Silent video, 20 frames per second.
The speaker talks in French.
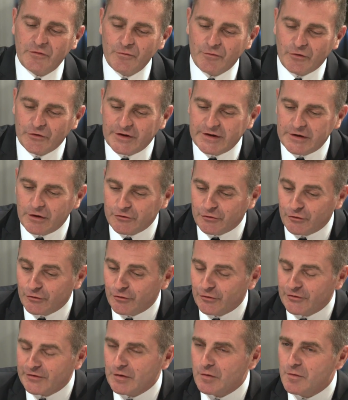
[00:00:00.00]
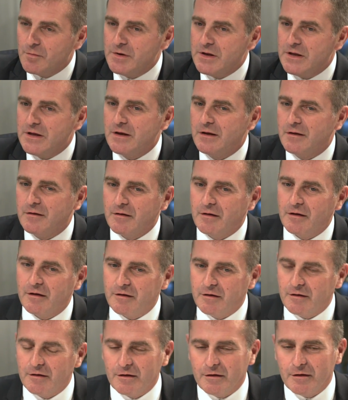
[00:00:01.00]
souvent d'ailleurs tendance à oublier
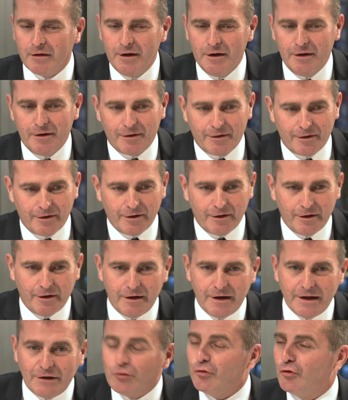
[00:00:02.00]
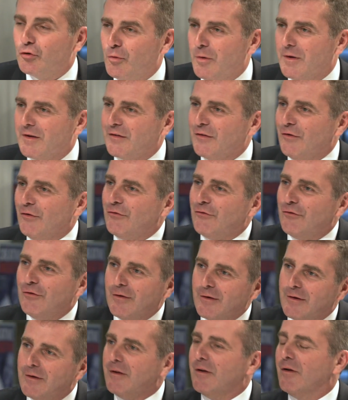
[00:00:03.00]
que, les taux de croissance
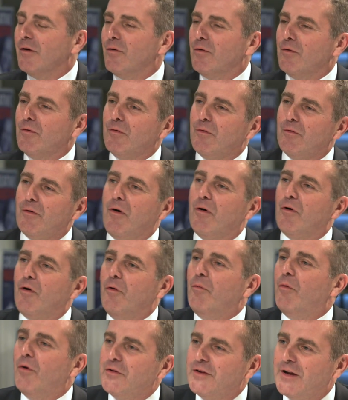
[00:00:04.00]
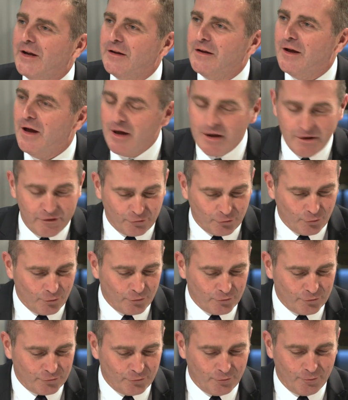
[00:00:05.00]
en Grande-Bretagne
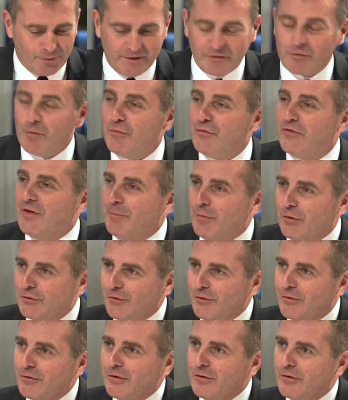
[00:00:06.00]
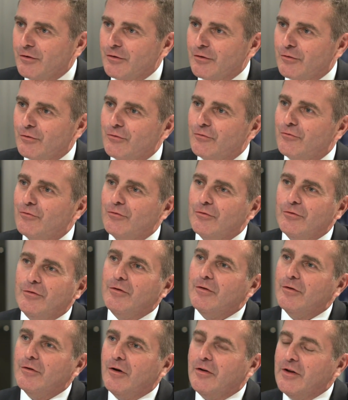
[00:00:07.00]
sont, presque plus importants que, que
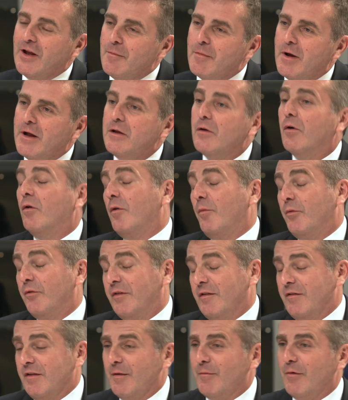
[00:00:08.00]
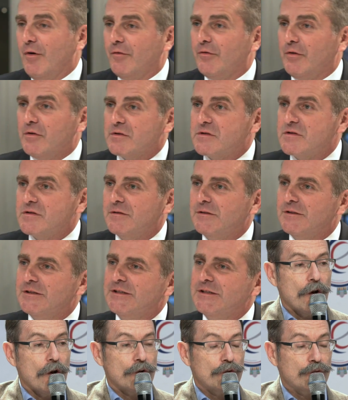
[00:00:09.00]
ceux en Allemagne, encore plus évidemment en France.
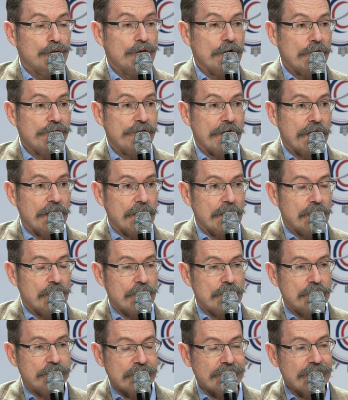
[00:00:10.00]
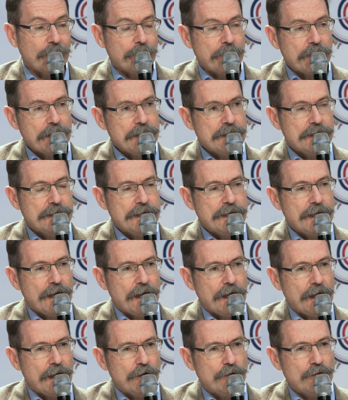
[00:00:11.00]
Euh, tout à fait. Euh, c'est un pays qui
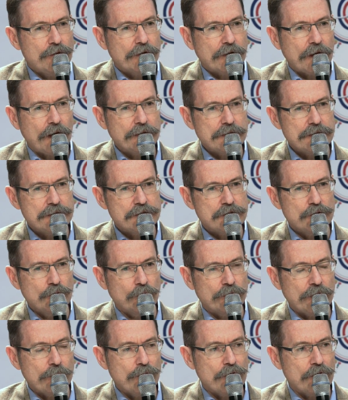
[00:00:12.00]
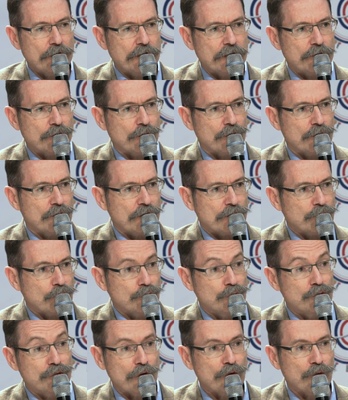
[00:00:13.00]
a une tradition d'abord d'être euh,
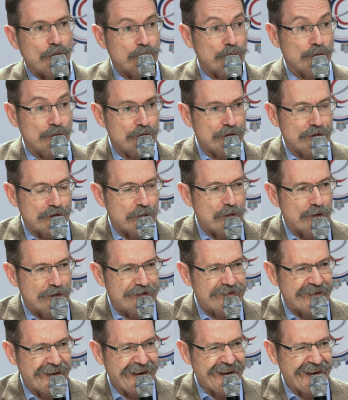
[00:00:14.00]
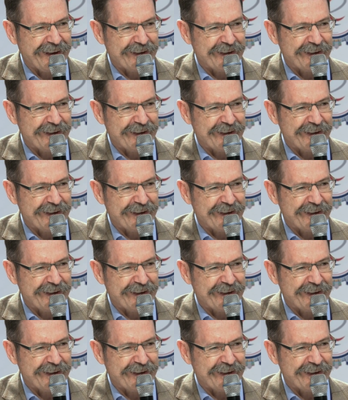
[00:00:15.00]
tout seul contre tous, comme on le sait,